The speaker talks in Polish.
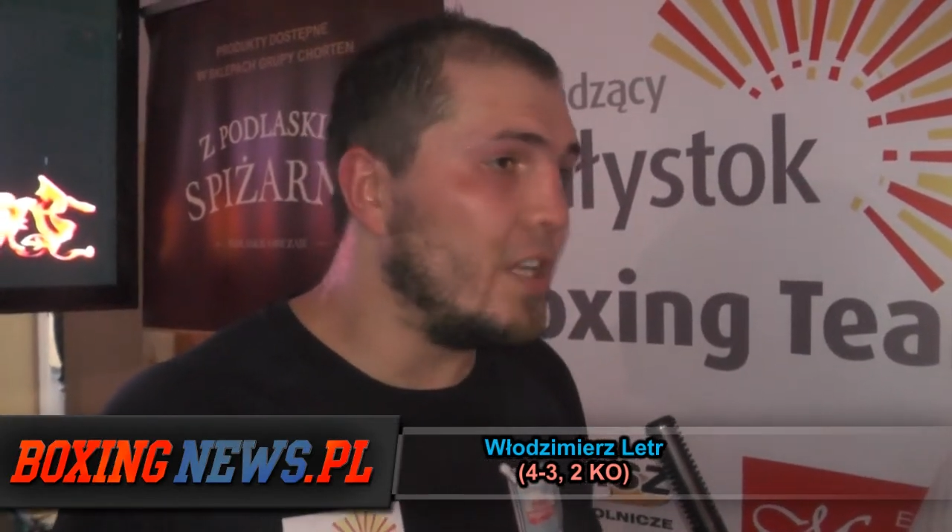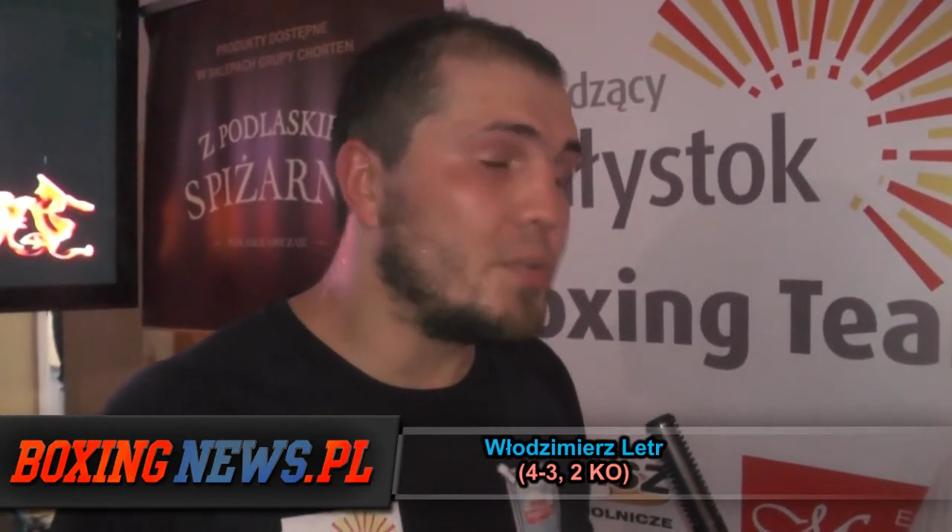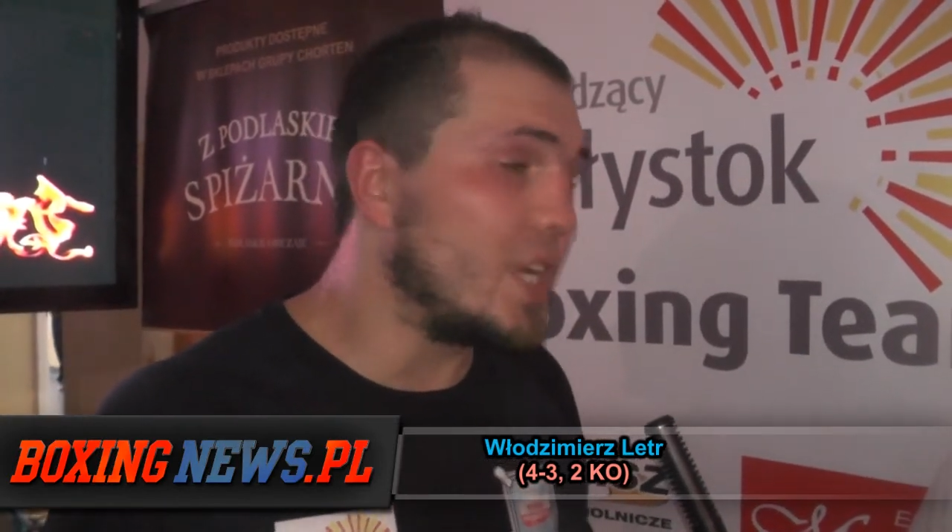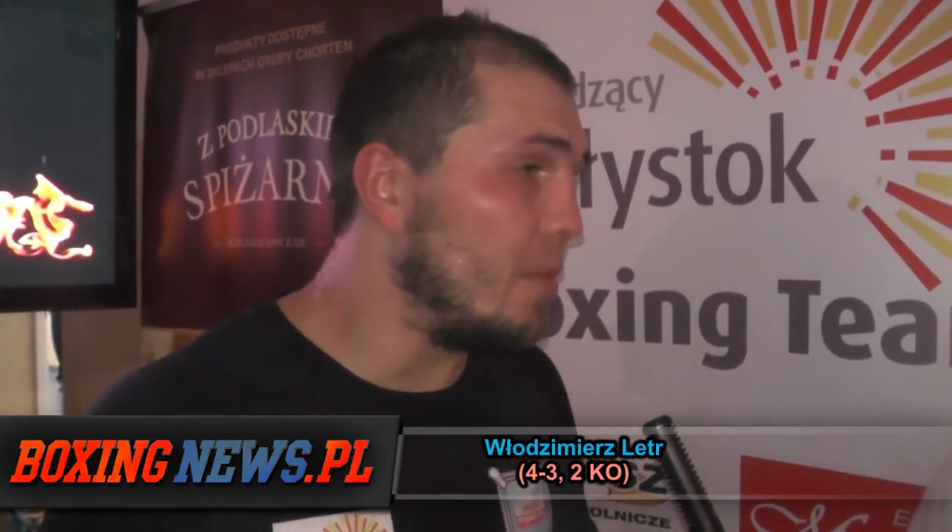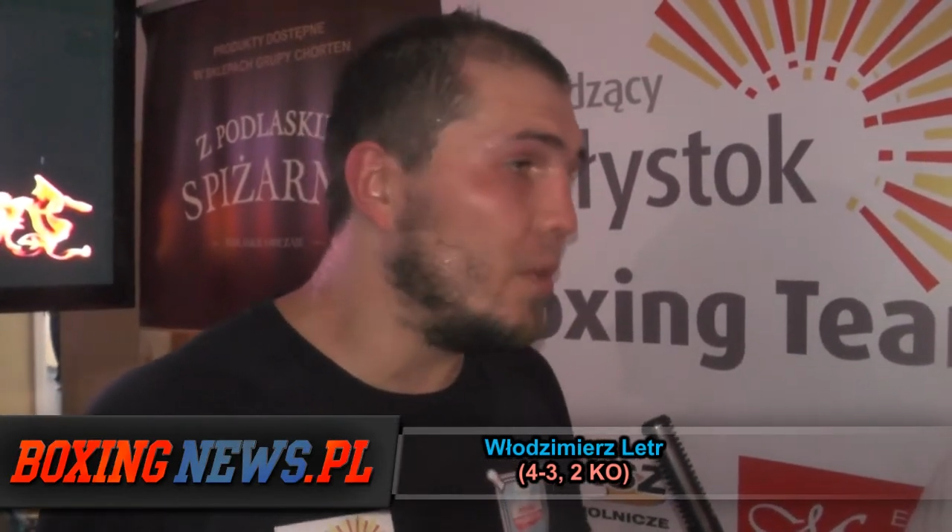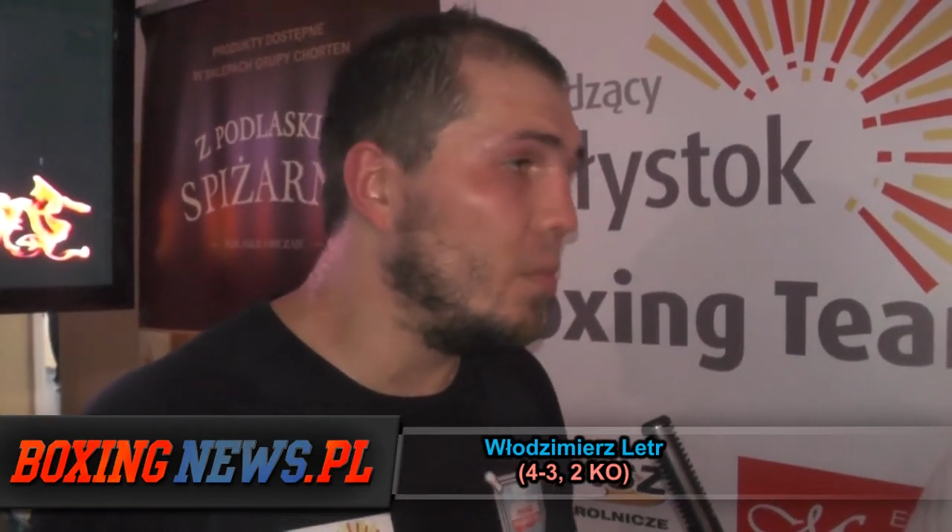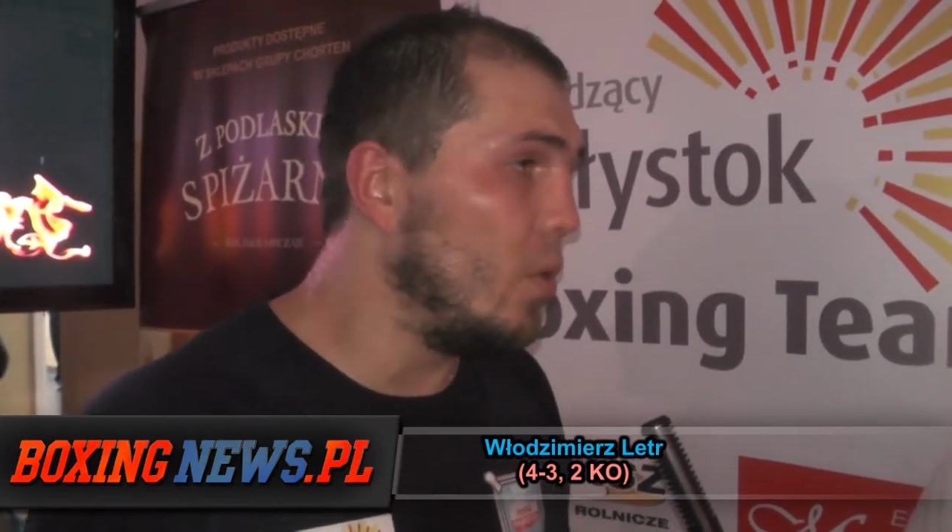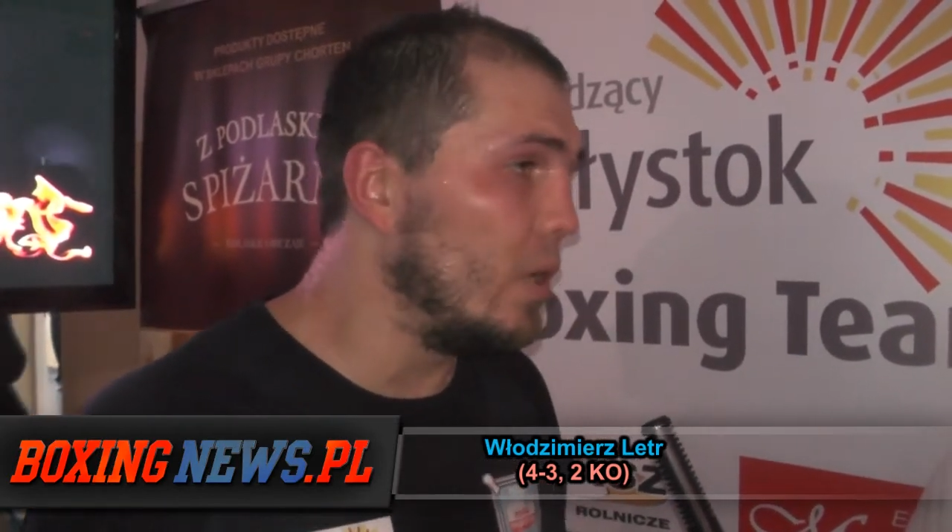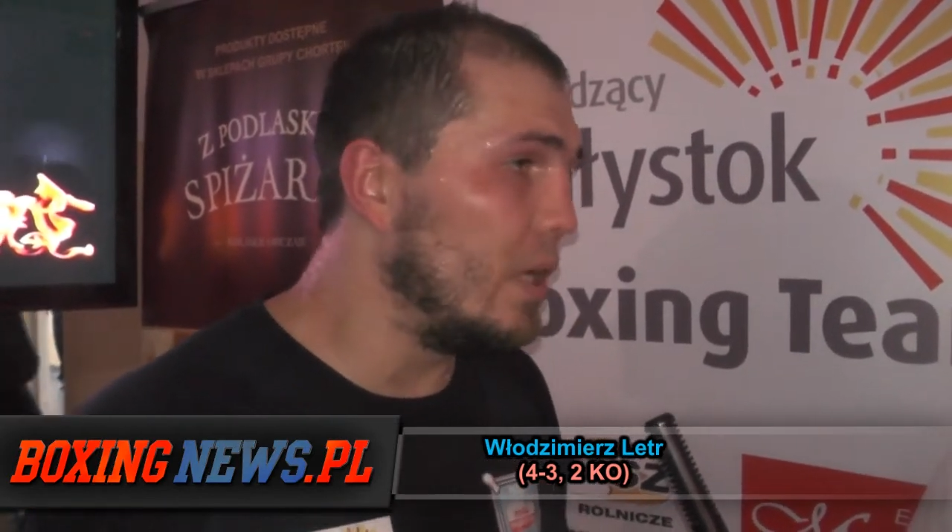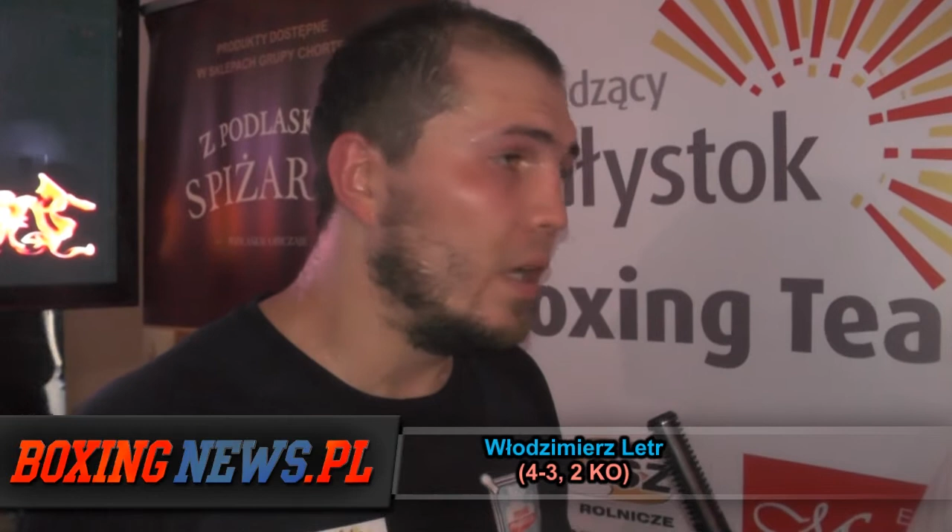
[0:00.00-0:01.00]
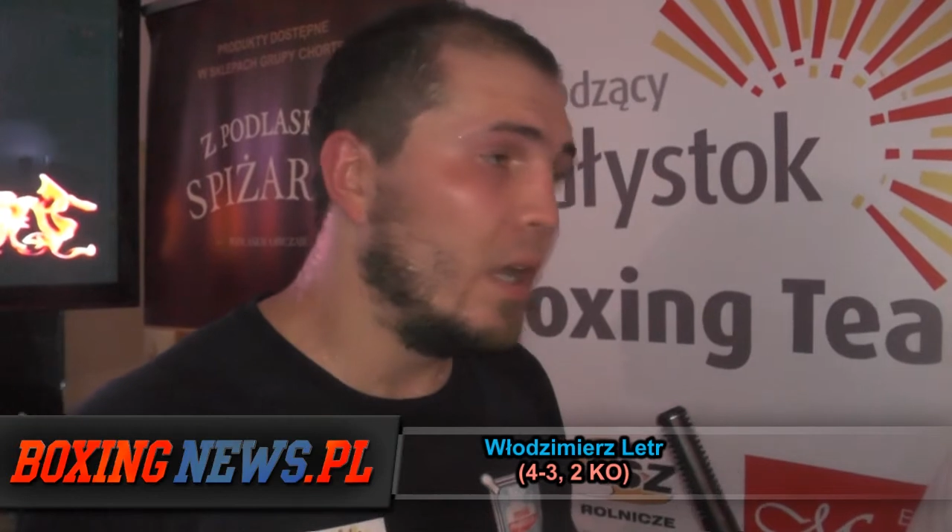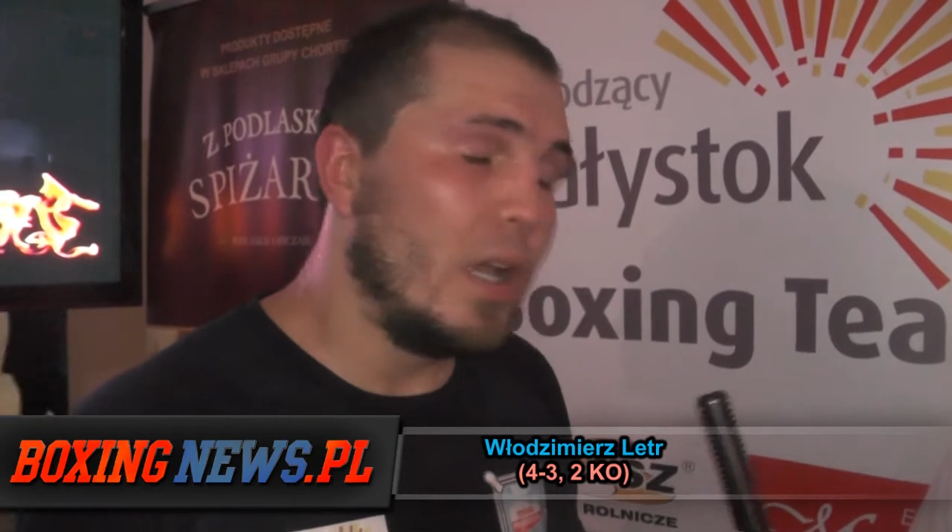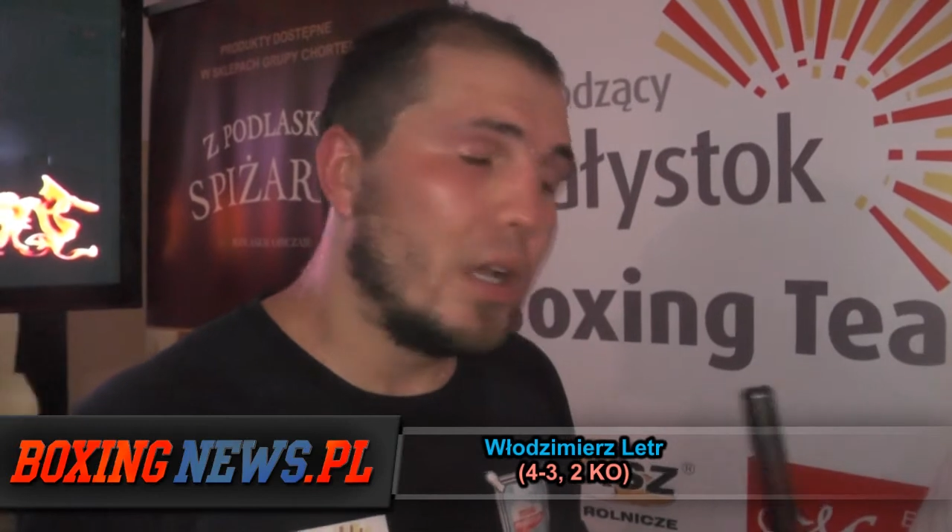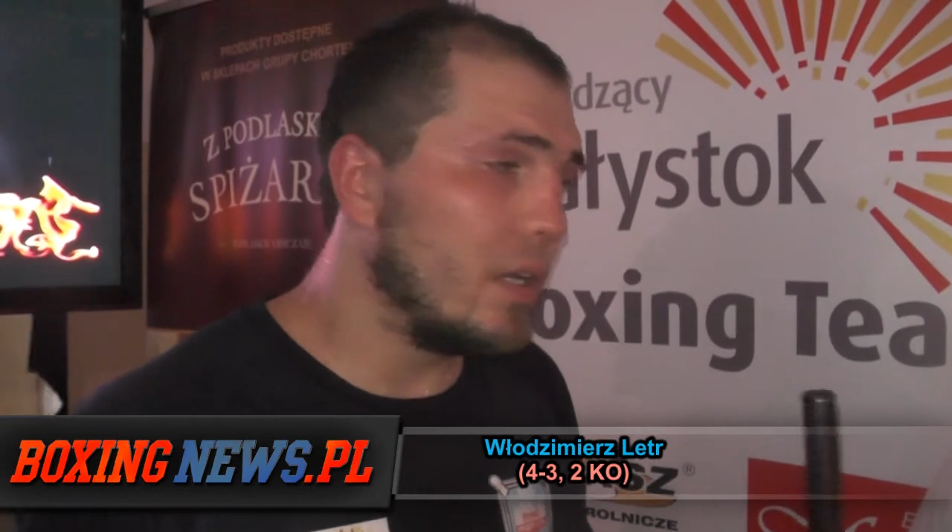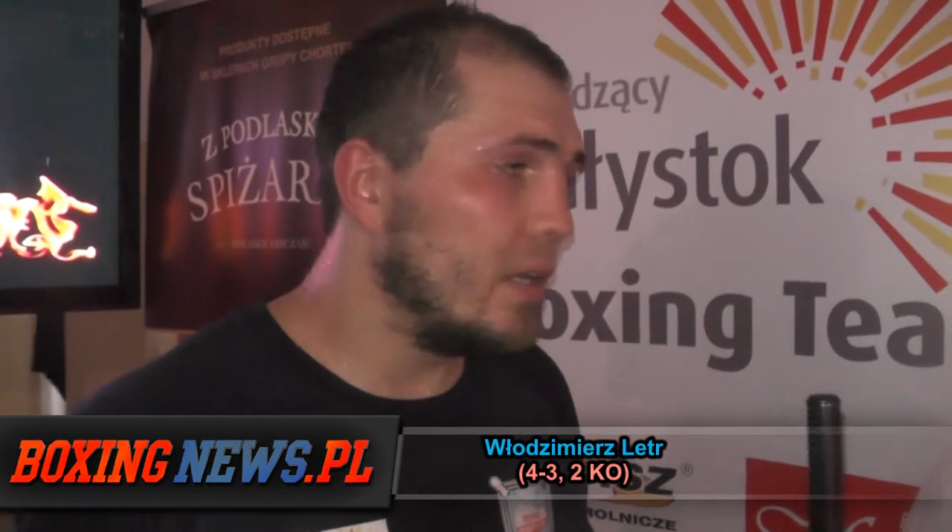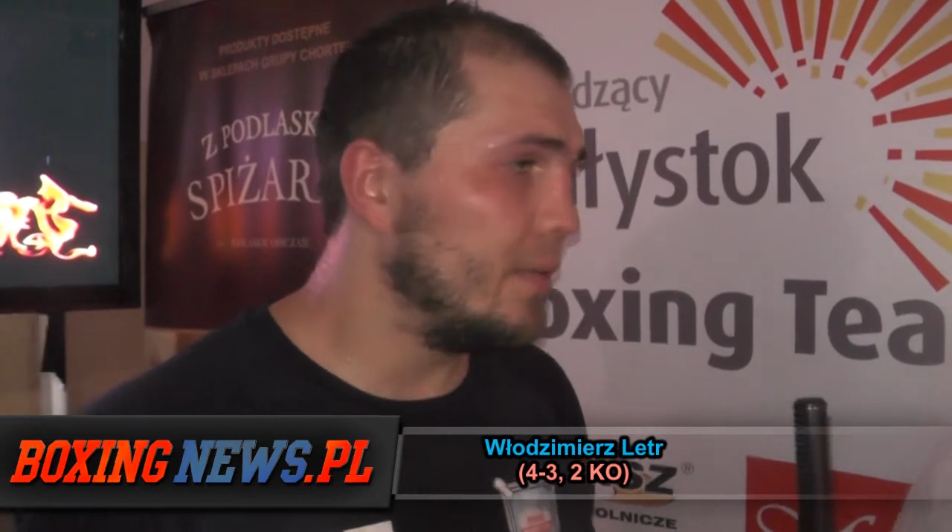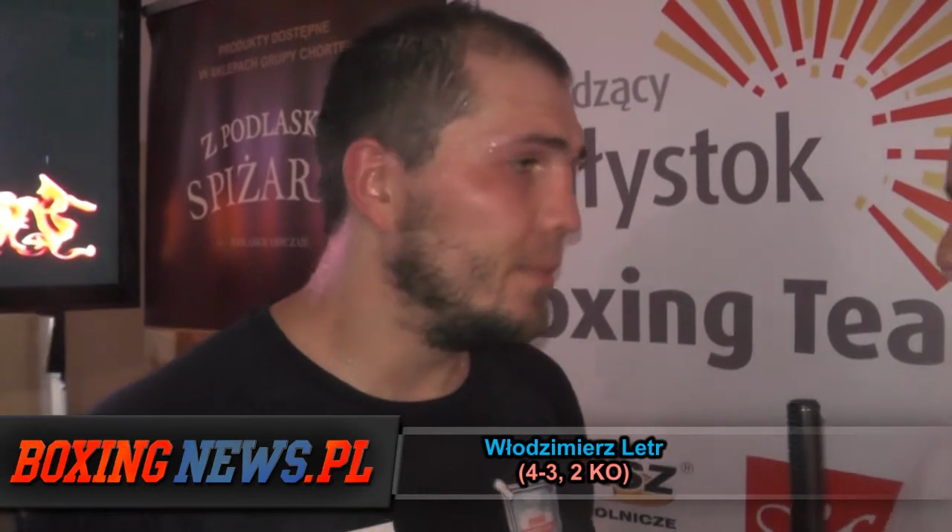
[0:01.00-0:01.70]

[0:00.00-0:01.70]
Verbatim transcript: nieprzyjemny ból. No właśnie,